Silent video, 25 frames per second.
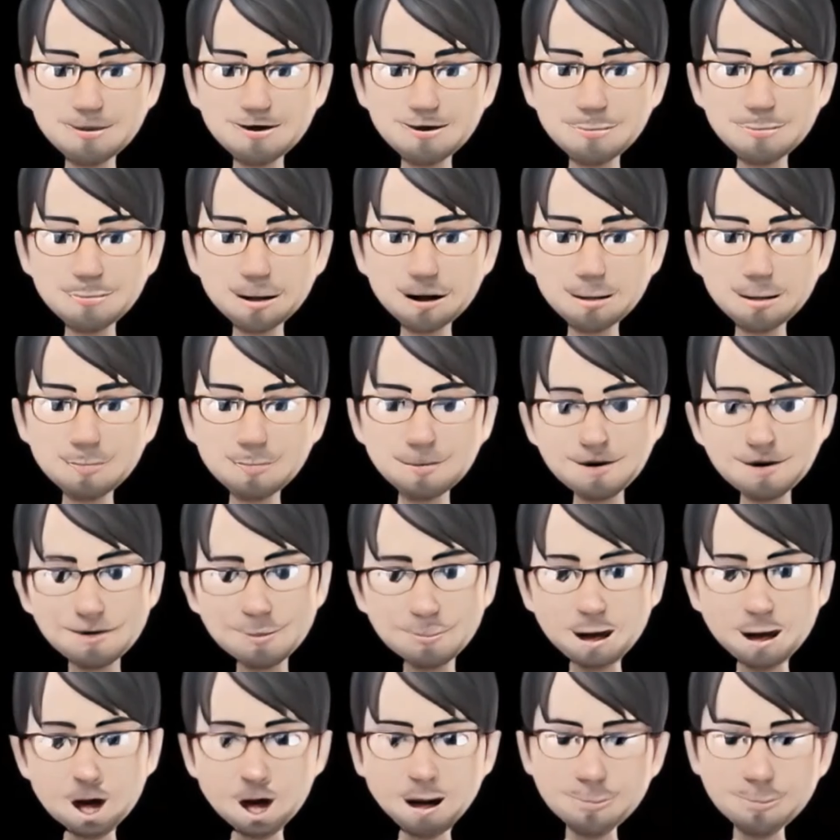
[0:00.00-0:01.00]
En caso de
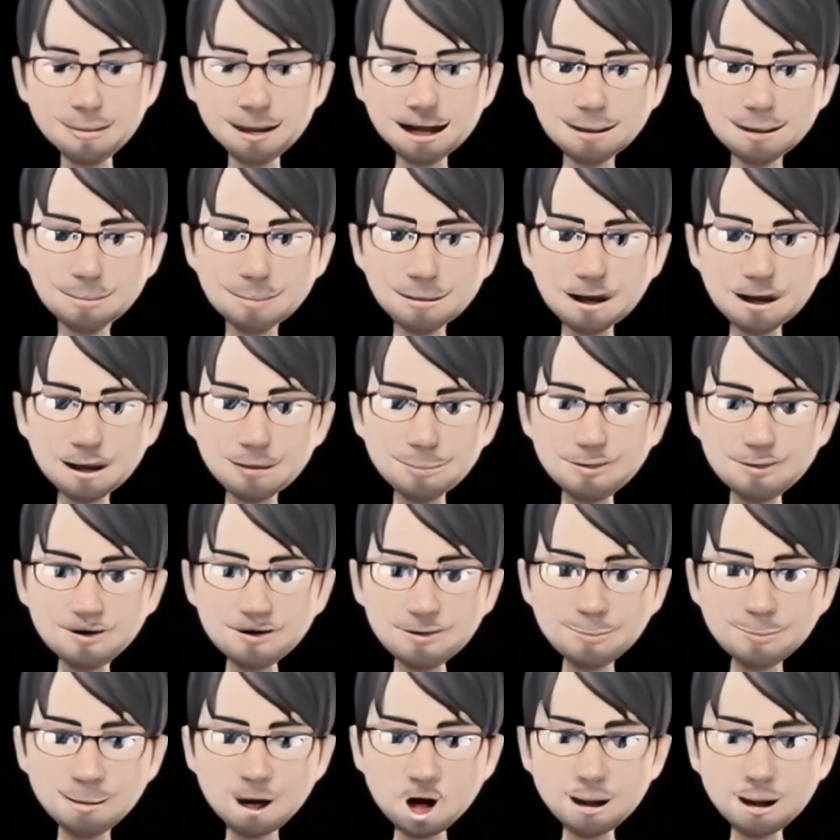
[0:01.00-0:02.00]
sobredosis o
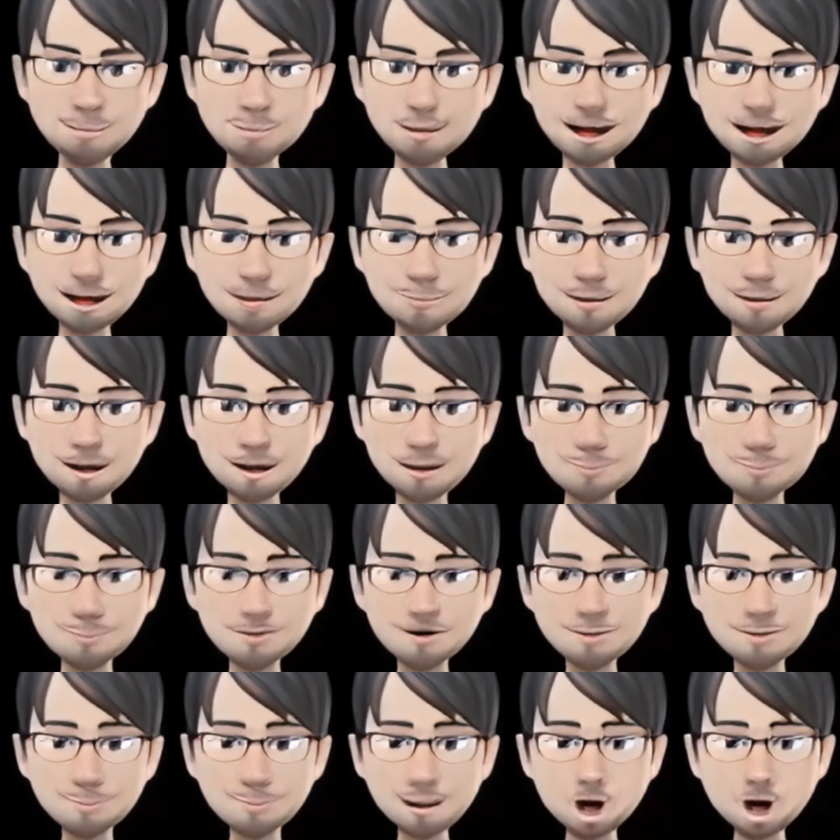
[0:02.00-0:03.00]
ingestión
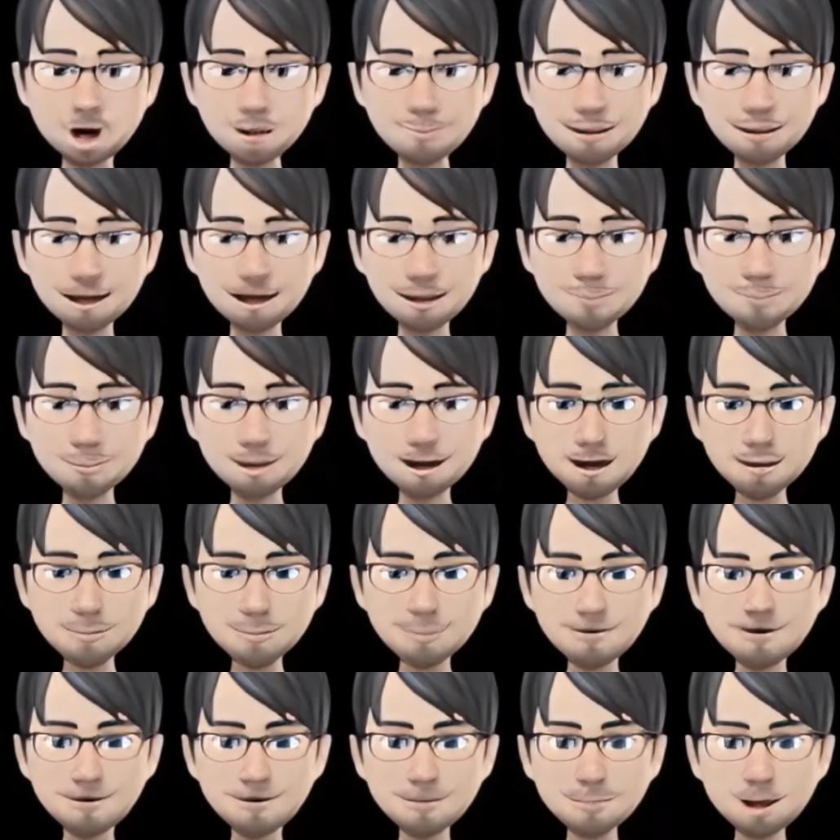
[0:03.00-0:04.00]
accidental, consulte
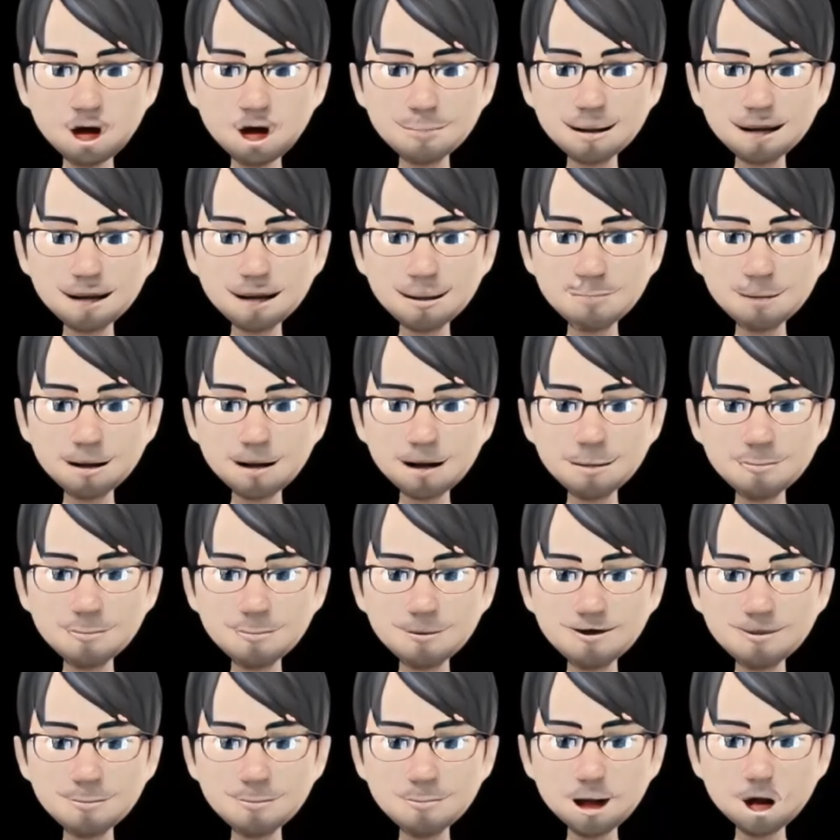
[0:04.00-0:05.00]
inmediatamente a su
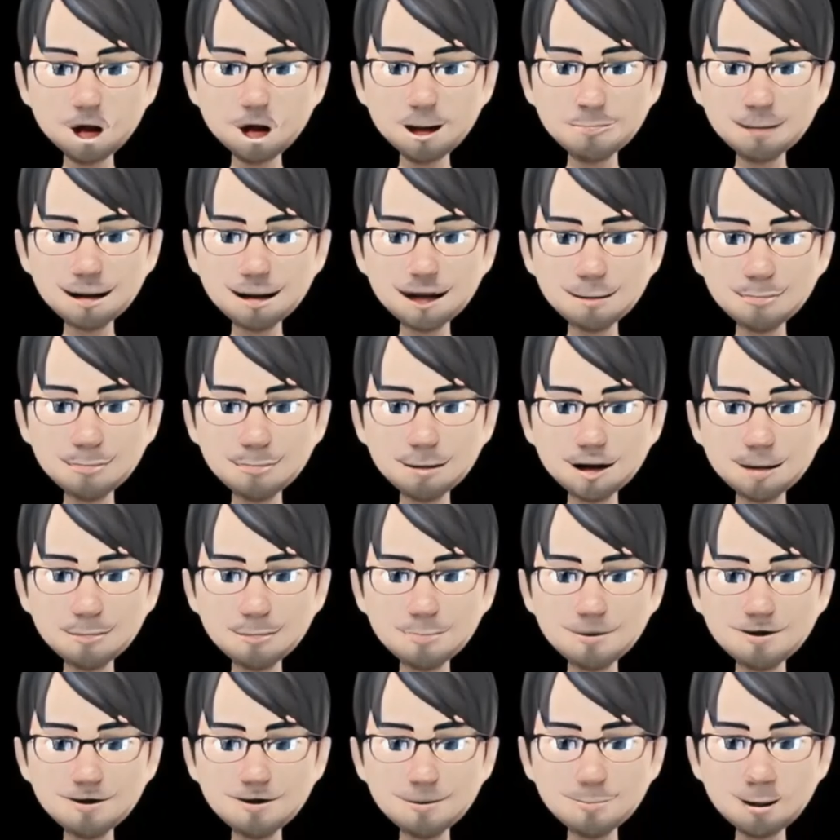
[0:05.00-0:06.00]
médico o
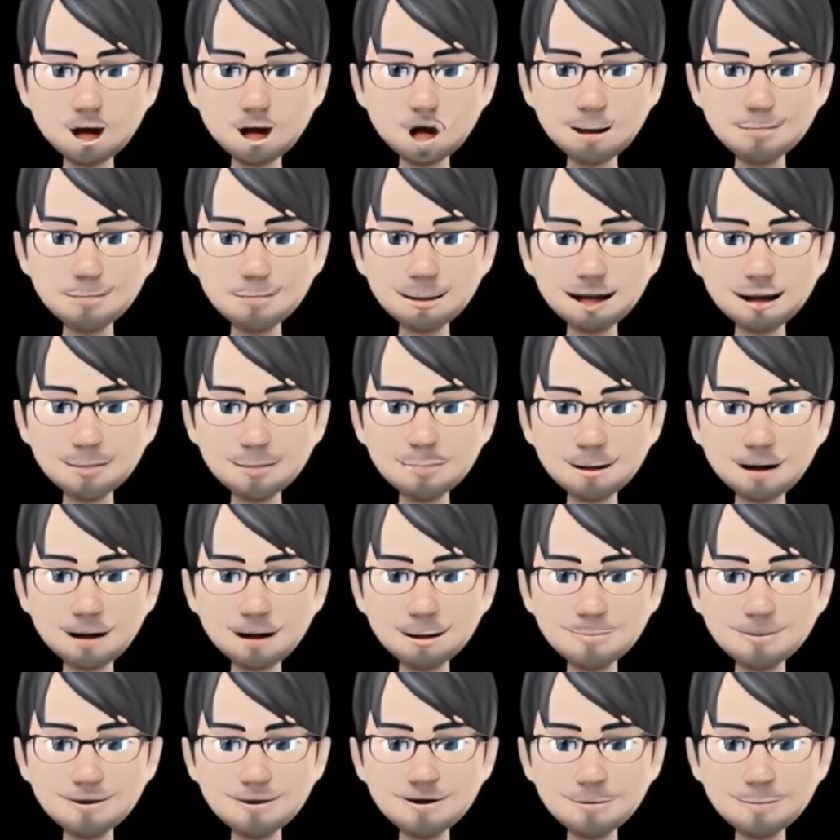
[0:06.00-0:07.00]
farmacéutico, indicando
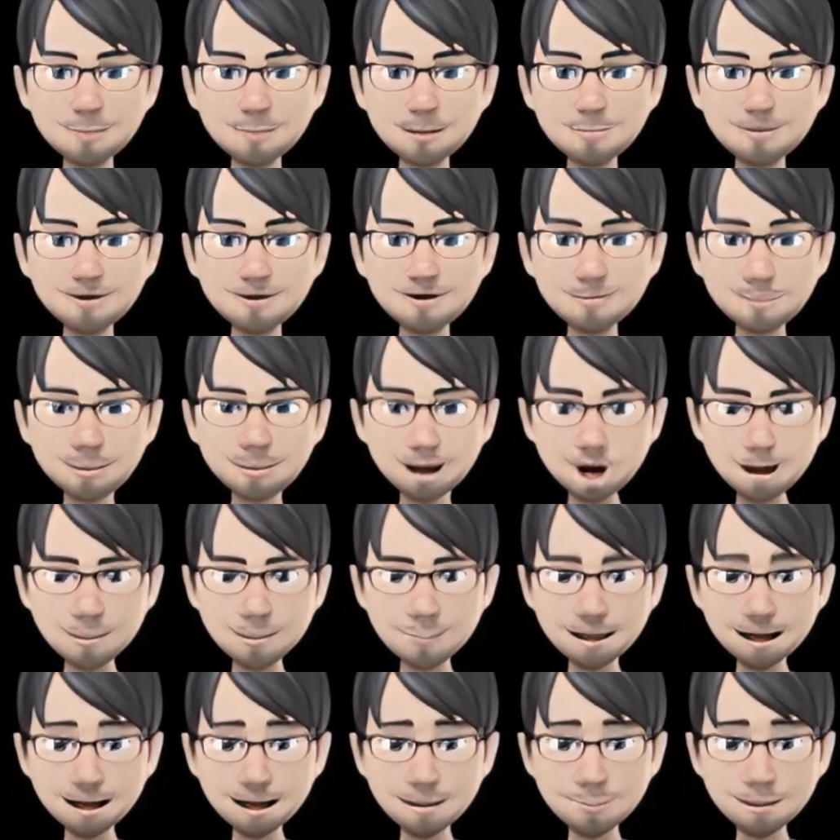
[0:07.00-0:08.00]
el medicamento y la
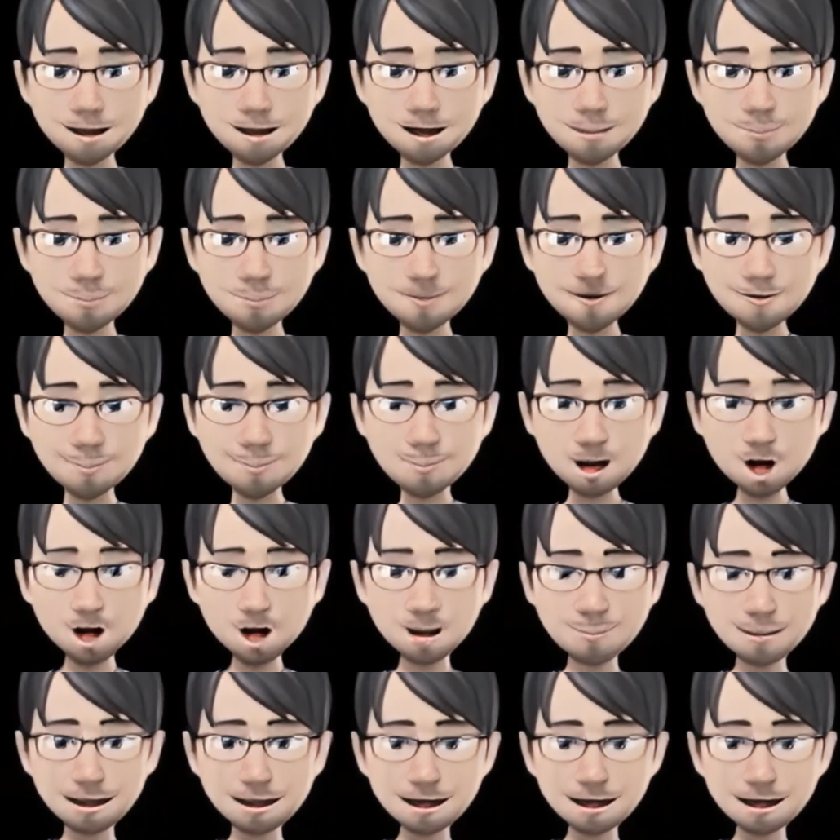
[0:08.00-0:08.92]
cantidad ingerida.